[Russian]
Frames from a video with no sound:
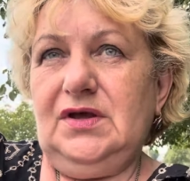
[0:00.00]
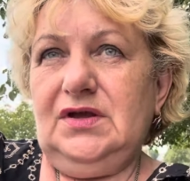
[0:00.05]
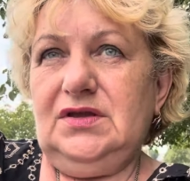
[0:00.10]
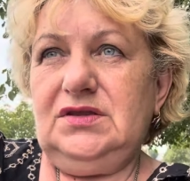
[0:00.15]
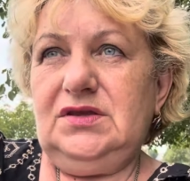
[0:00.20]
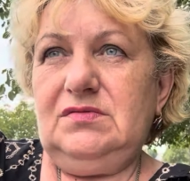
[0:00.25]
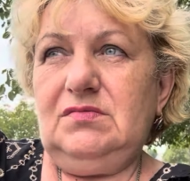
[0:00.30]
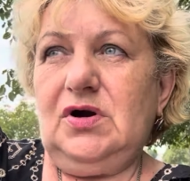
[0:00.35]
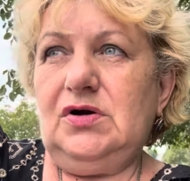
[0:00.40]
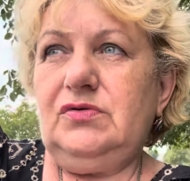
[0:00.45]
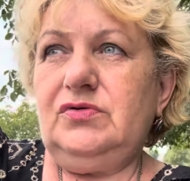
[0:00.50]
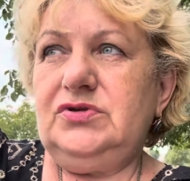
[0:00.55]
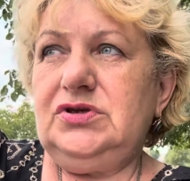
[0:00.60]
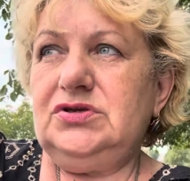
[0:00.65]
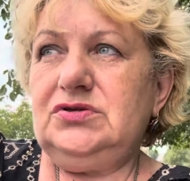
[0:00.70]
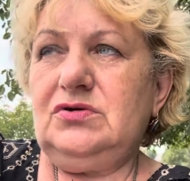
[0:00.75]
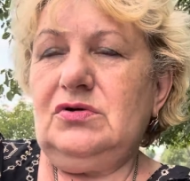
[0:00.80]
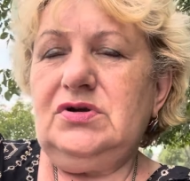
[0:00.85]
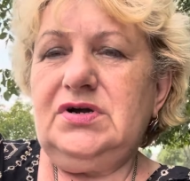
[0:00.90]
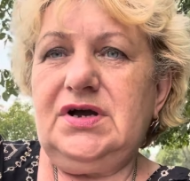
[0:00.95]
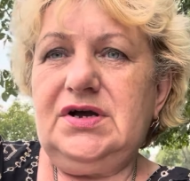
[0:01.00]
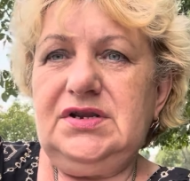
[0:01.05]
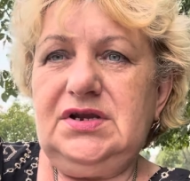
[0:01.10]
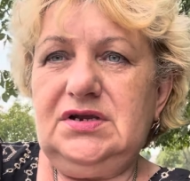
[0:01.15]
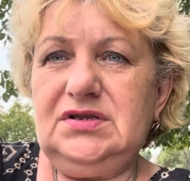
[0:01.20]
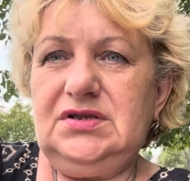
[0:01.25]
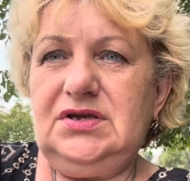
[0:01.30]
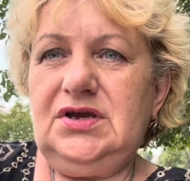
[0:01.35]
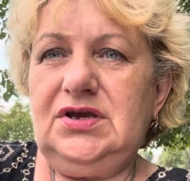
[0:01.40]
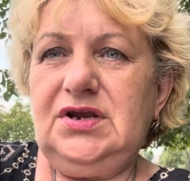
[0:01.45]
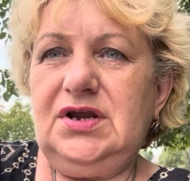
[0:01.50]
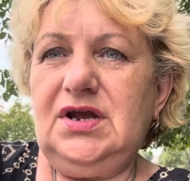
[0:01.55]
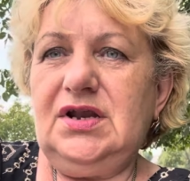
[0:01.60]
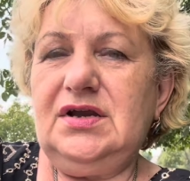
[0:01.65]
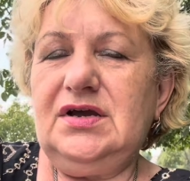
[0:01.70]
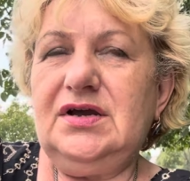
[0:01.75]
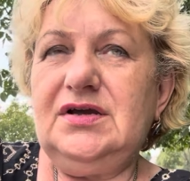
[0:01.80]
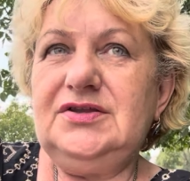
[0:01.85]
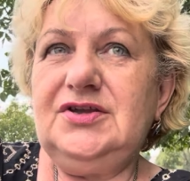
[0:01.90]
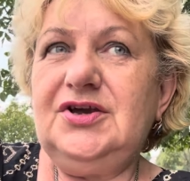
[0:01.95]
не могу не только не,
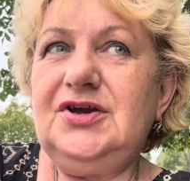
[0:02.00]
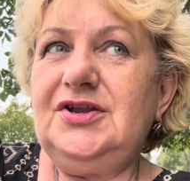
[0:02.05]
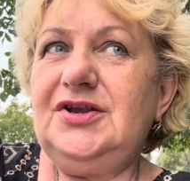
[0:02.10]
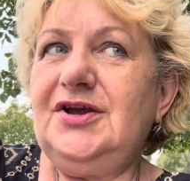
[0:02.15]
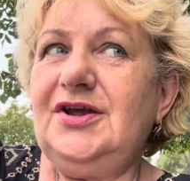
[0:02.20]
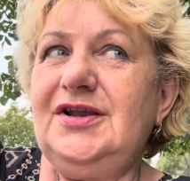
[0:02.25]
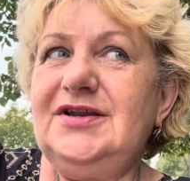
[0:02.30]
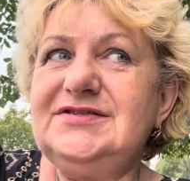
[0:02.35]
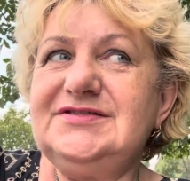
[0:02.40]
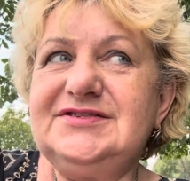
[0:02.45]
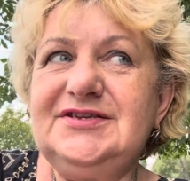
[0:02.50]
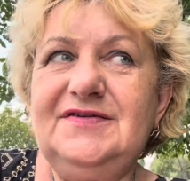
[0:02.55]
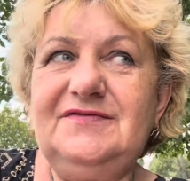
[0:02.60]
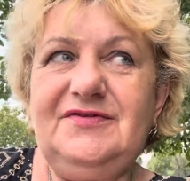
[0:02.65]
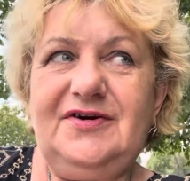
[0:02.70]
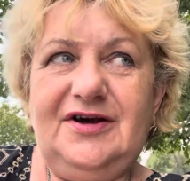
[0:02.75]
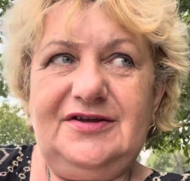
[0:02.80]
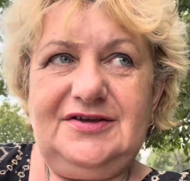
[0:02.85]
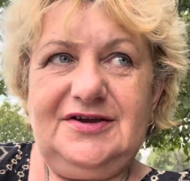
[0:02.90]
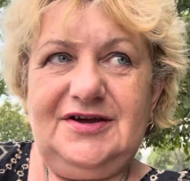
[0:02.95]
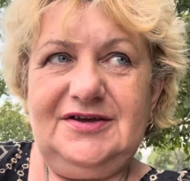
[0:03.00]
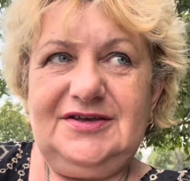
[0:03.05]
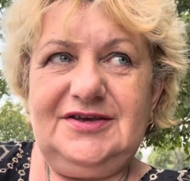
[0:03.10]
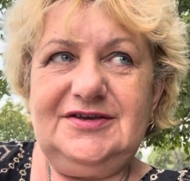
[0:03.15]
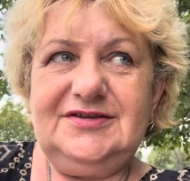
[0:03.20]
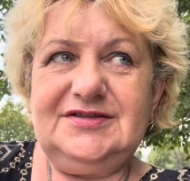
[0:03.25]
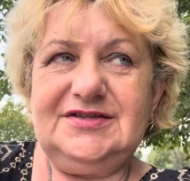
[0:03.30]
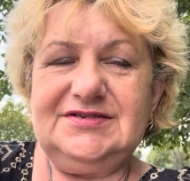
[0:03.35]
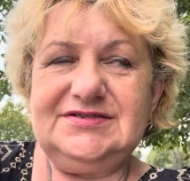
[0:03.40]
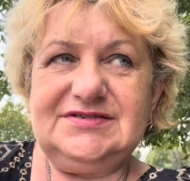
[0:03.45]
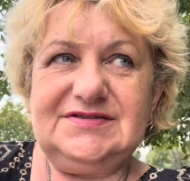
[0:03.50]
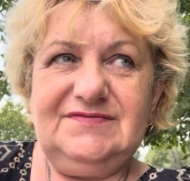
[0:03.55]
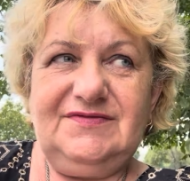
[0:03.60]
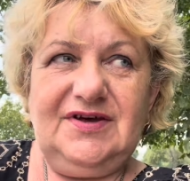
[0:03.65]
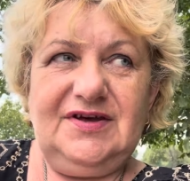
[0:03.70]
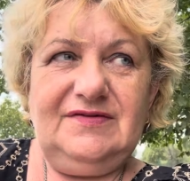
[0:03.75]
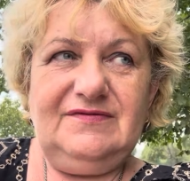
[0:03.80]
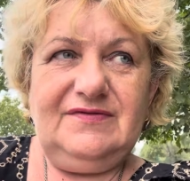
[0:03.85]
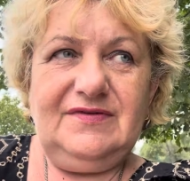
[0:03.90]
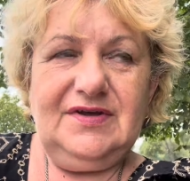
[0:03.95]
ре, не реализовать какие-то
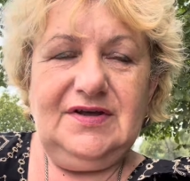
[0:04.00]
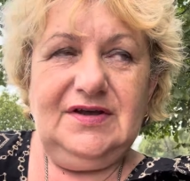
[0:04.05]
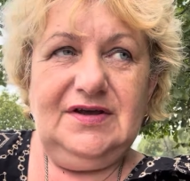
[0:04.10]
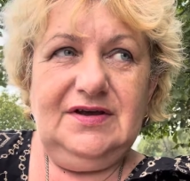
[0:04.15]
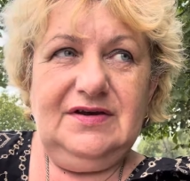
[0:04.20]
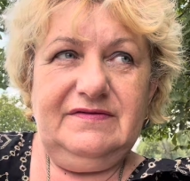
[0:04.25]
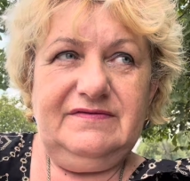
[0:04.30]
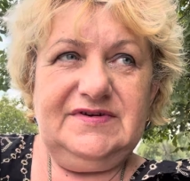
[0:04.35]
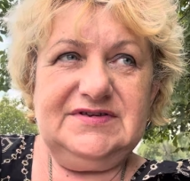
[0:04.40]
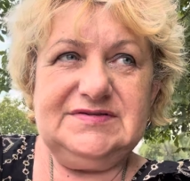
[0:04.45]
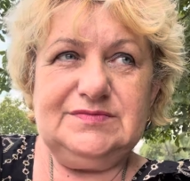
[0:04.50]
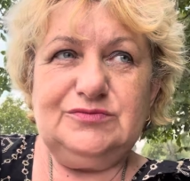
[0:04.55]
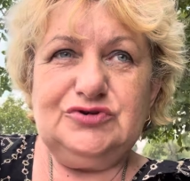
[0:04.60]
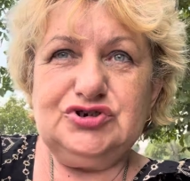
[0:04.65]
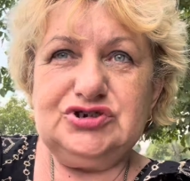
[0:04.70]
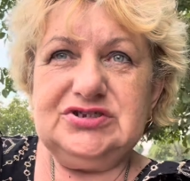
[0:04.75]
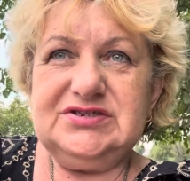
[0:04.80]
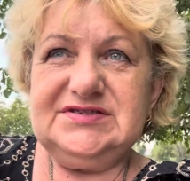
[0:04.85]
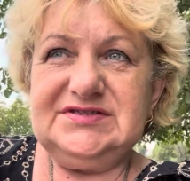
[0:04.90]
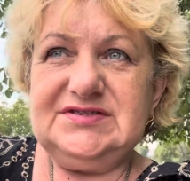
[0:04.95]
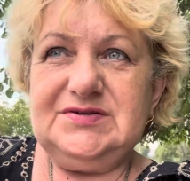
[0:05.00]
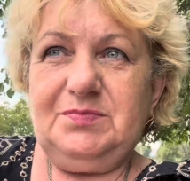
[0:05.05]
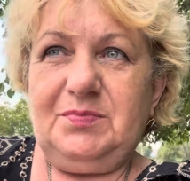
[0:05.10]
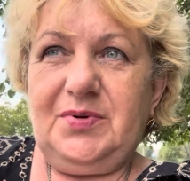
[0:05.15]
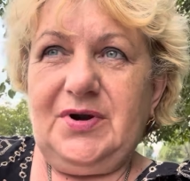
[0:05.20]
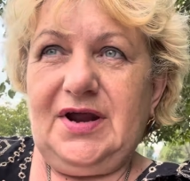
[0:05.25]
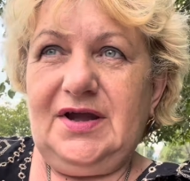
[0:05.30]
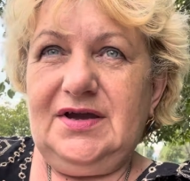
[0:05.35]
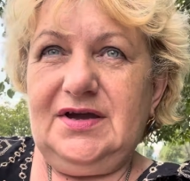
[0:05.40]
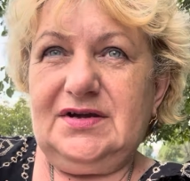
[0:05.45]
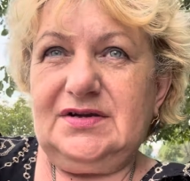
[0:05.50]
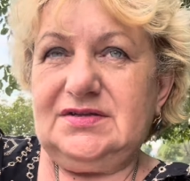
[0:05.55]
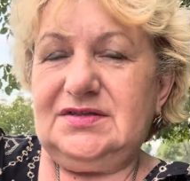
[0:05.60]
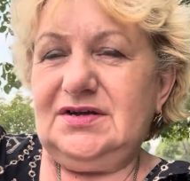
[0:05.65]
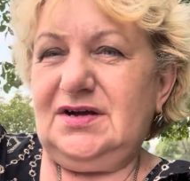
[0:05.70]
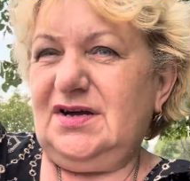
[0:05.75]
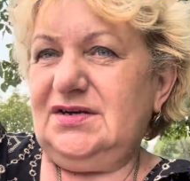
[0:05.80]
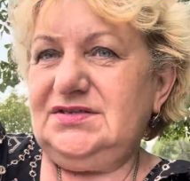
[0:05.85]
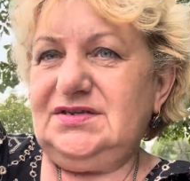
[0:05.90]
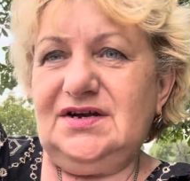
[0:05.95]
свои возможности проекты.
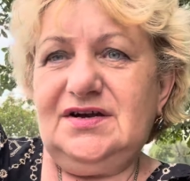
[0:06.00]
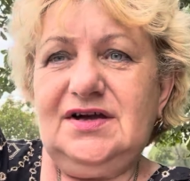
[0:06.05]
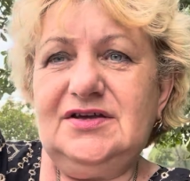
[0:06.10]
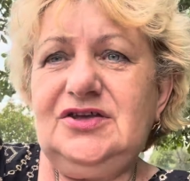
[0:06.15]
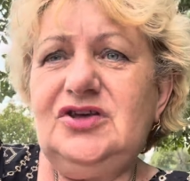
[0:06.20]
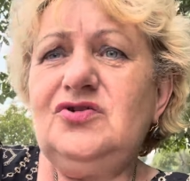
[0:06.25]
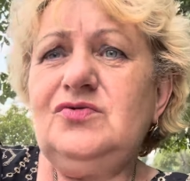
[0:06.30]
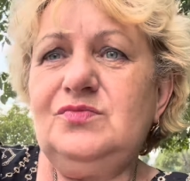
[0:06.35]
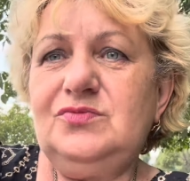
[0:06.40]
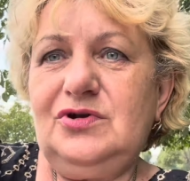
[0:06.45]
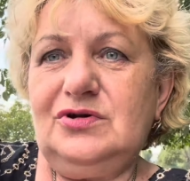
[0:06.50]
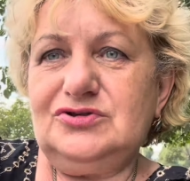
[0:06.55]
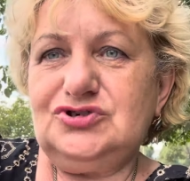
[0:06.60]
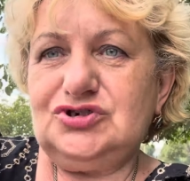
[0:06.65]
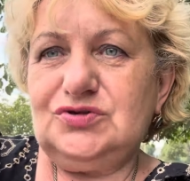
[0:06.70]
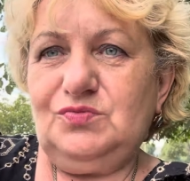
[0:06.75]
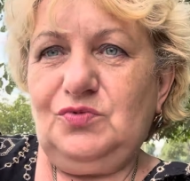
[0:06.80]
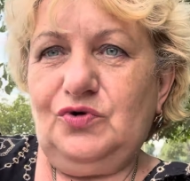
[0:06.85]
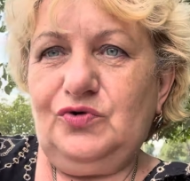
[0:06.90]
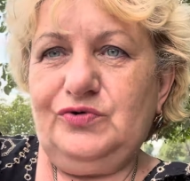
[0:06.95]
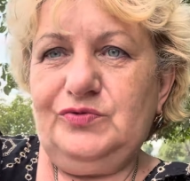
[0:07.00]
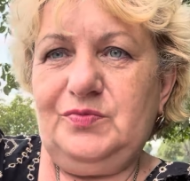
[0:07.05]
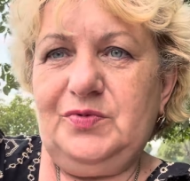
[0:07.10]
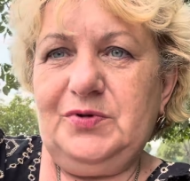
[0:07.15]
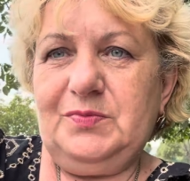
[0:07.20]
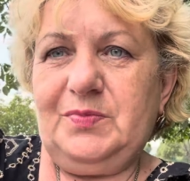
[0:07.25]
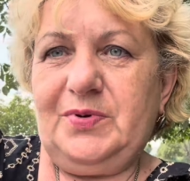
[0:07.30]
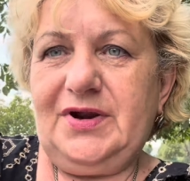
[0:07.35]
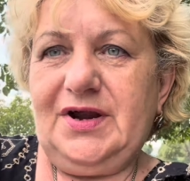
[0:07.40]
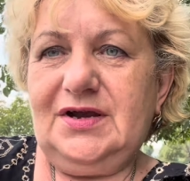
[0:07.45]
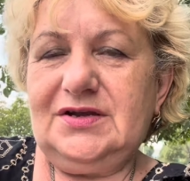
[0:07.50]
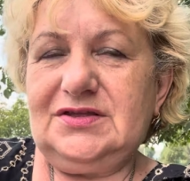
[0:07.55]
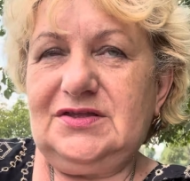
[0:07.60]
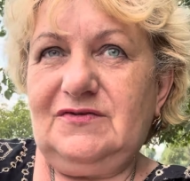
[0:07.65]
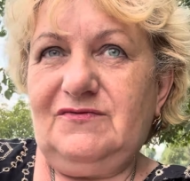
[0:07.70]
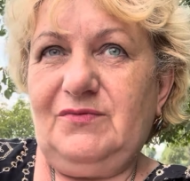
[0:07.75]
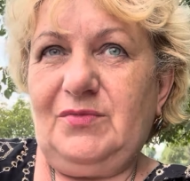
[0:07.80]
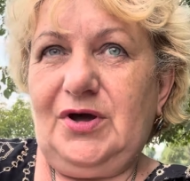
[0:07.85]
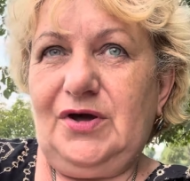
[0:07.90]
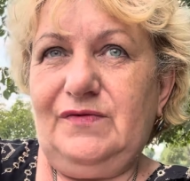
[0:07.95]
Хотя какие у меня уже могут быть
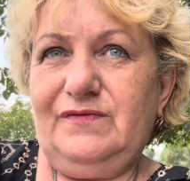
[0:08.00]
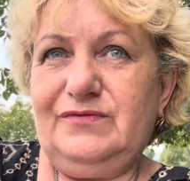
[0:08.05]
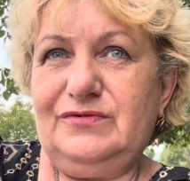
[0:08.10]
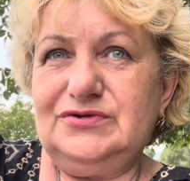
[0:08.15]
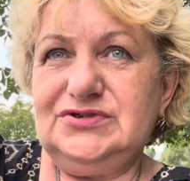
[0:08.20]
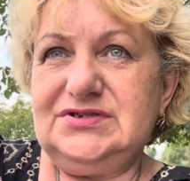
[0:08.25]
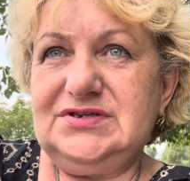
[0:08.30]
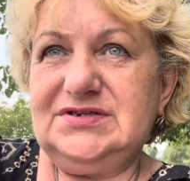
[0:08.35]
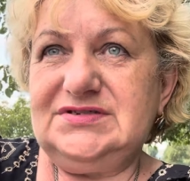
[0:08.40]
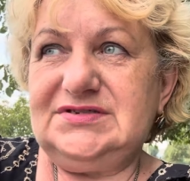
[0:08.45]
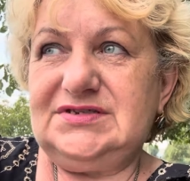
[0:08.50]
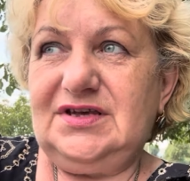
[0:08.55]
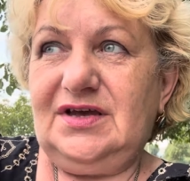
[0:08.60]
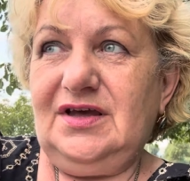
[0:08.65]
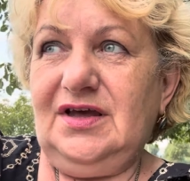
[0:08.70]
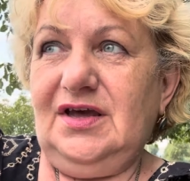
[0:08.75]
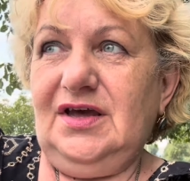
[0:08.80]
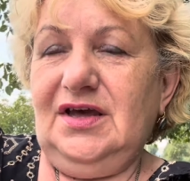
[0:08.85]
проекты в моем возрасте?